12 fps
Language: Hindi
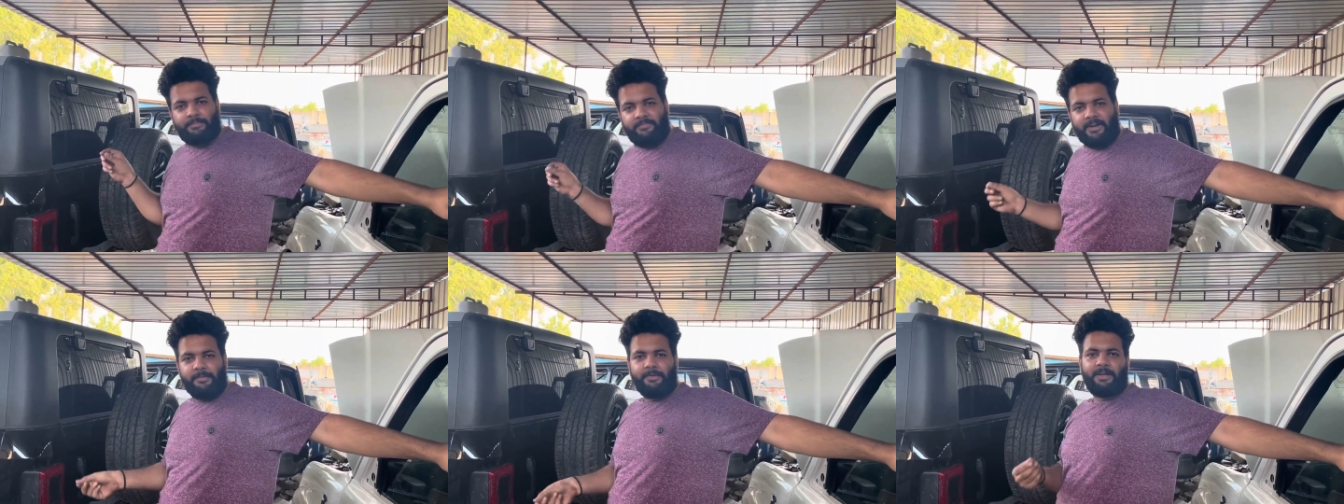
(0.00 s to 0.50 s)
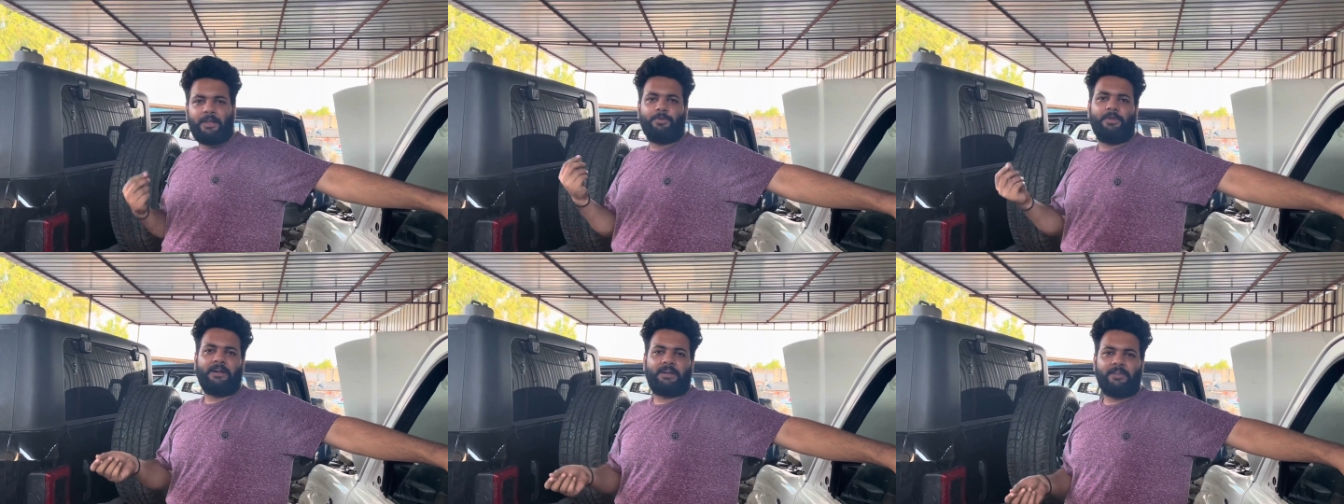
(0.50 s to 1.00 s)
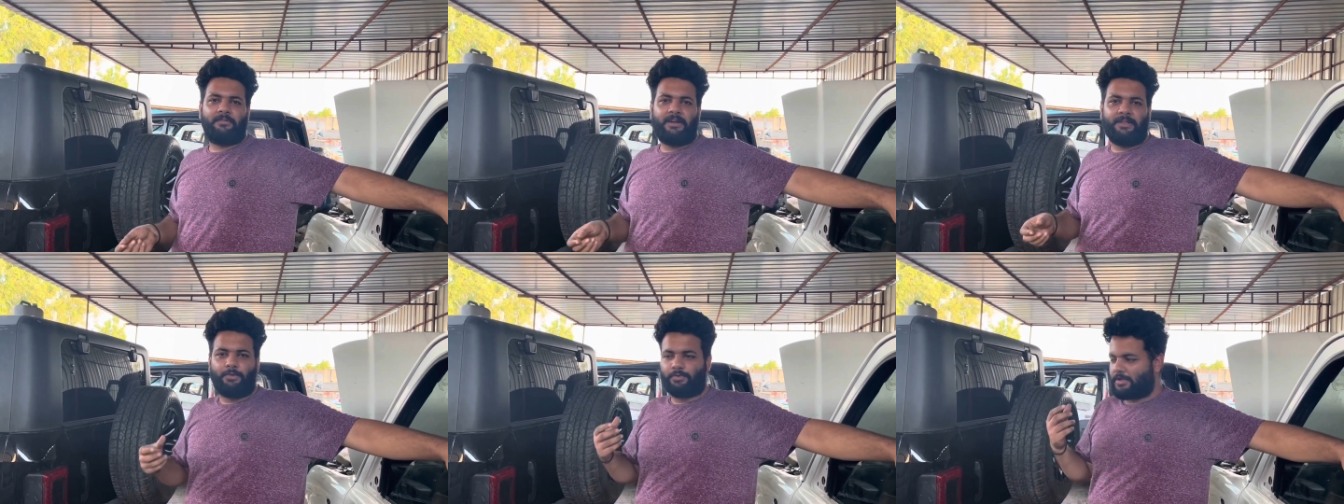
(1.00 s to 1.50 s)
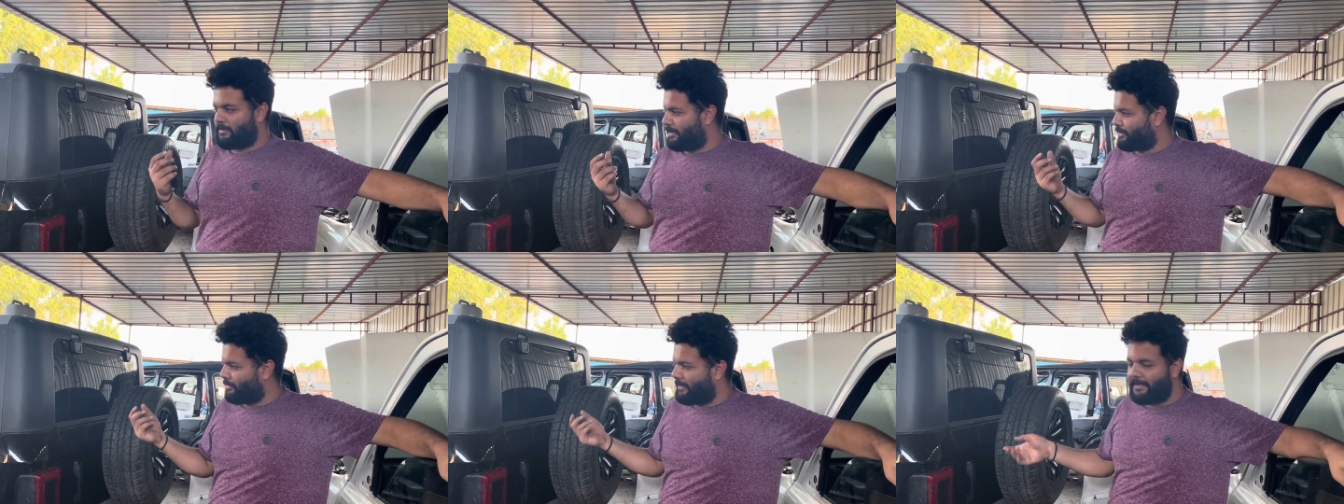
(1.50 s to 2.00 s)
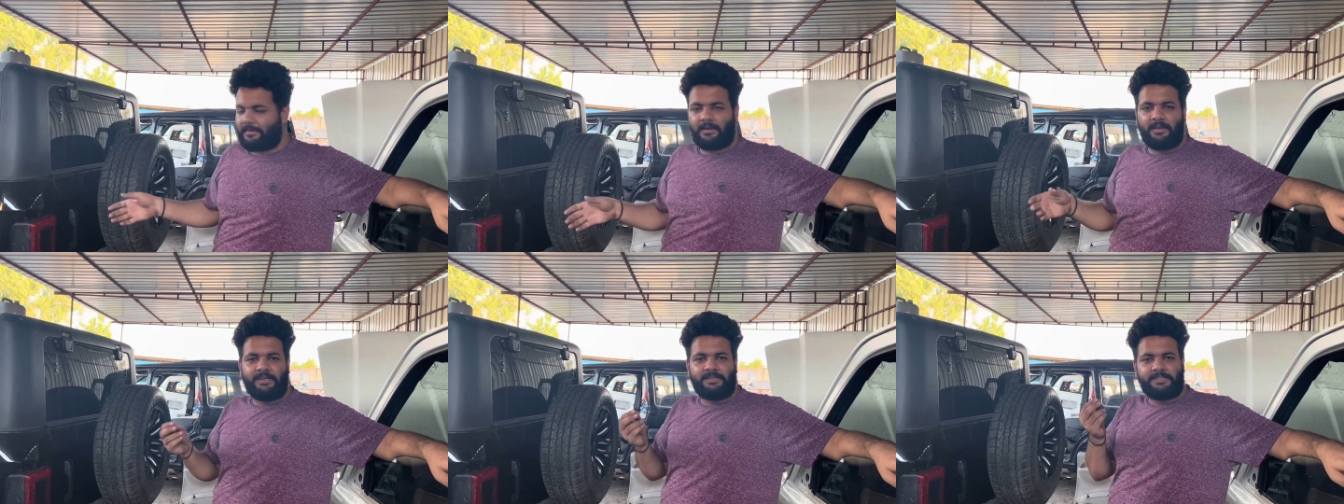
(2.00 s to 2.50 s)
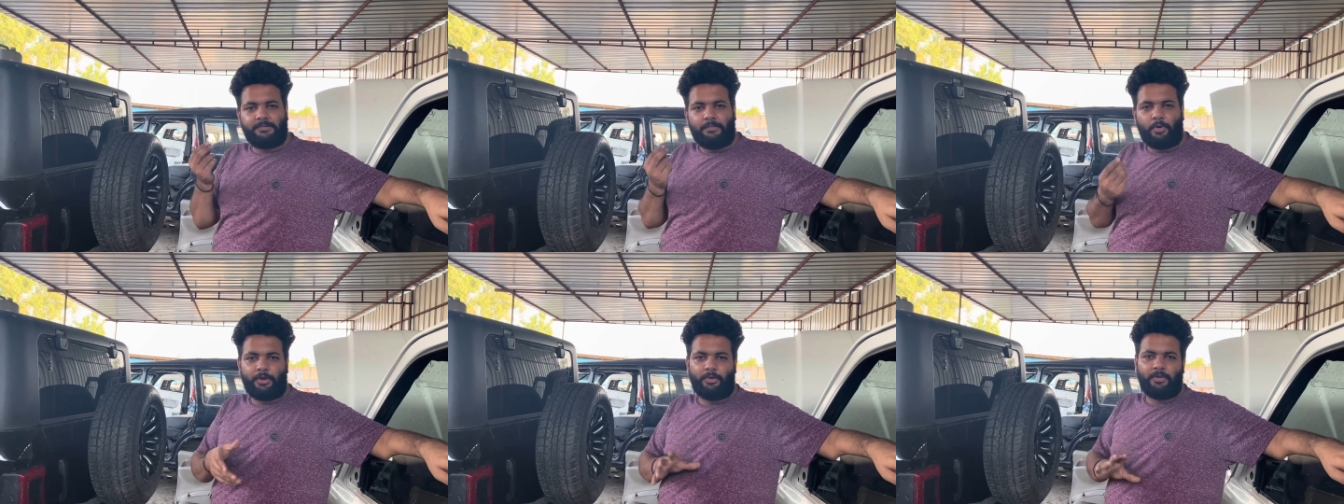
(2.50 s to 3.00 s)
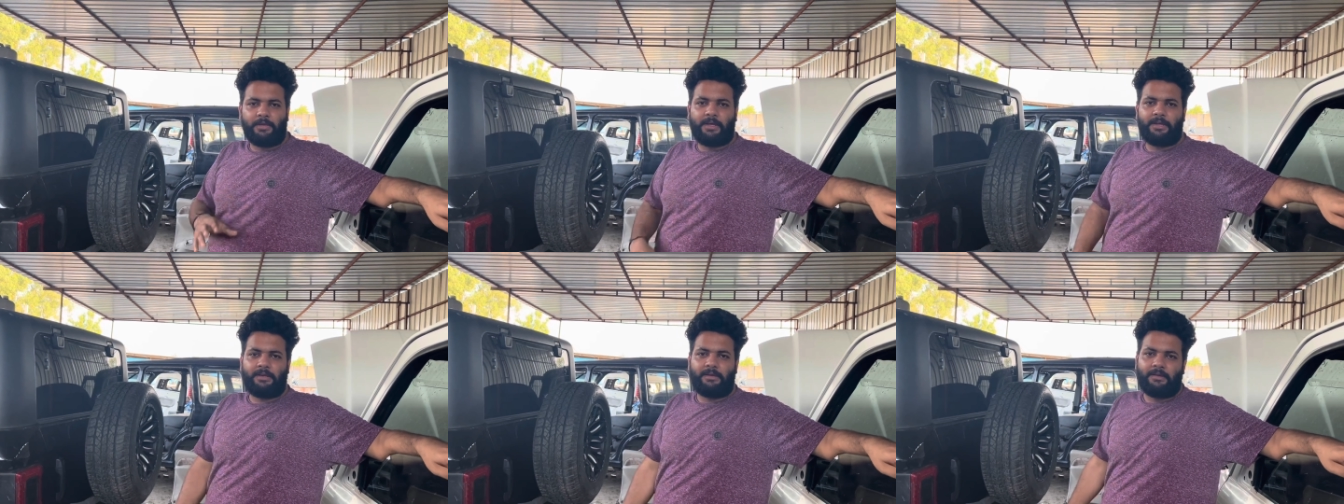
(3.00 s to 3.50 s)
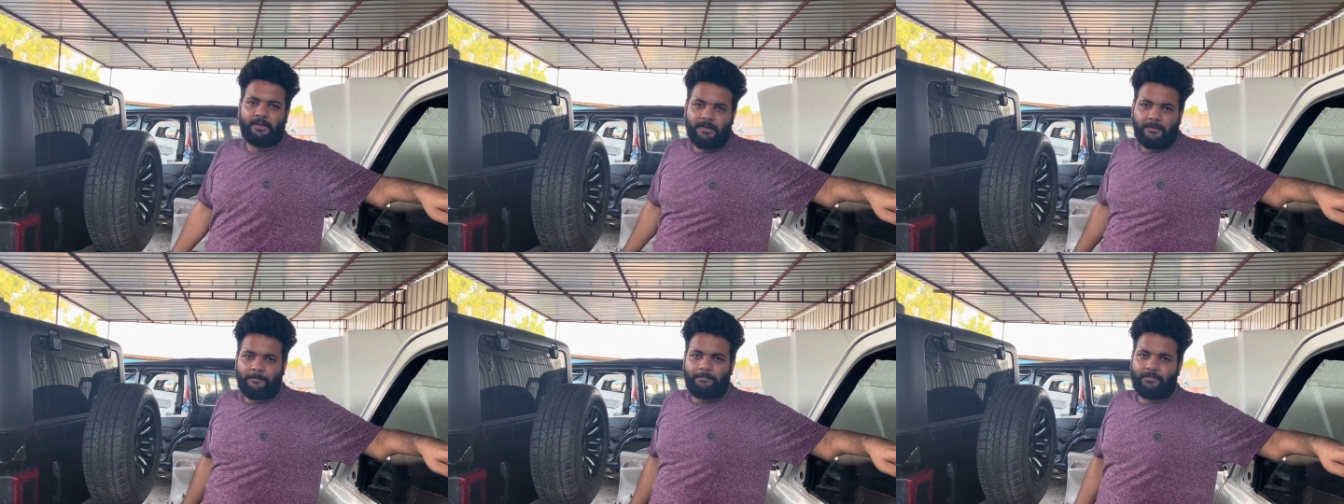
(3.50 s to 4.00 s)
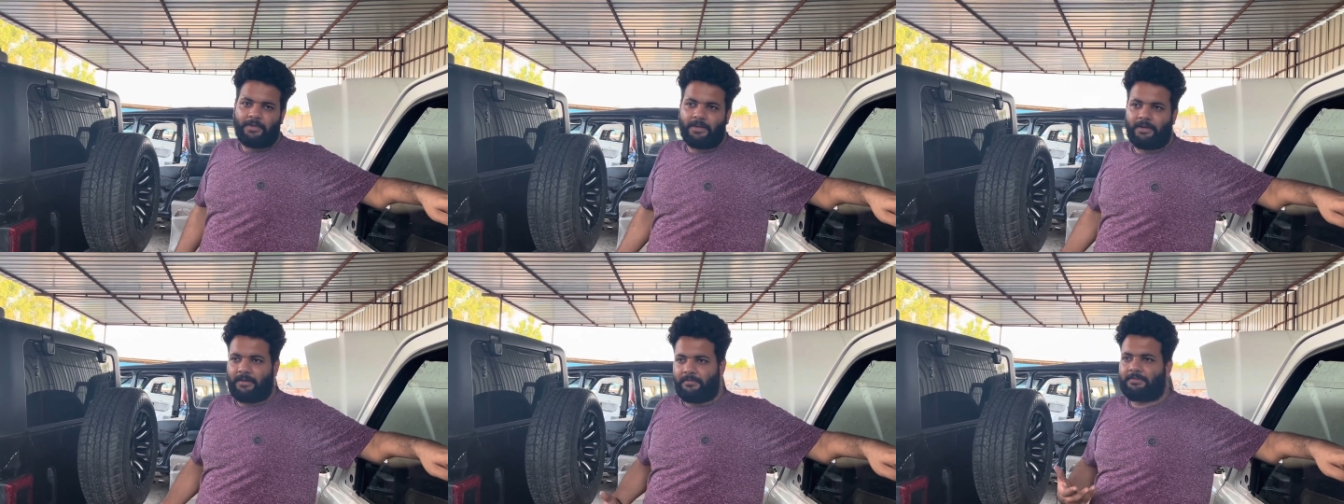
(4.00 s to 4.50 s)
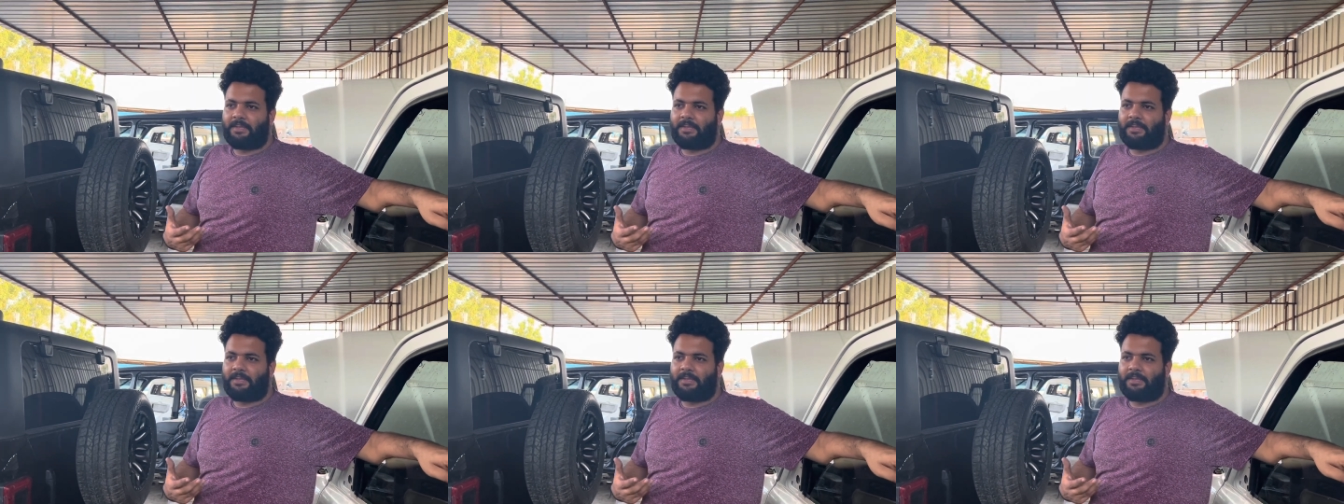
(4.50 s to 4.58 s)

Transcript: वेल्ड भी करा दो इलेक्ट्रिक वेल्डिंग और उसके बाद तो भाई हल्की सी भी बॉडी रोनी है बिल्कुल मतलब ये चिपक...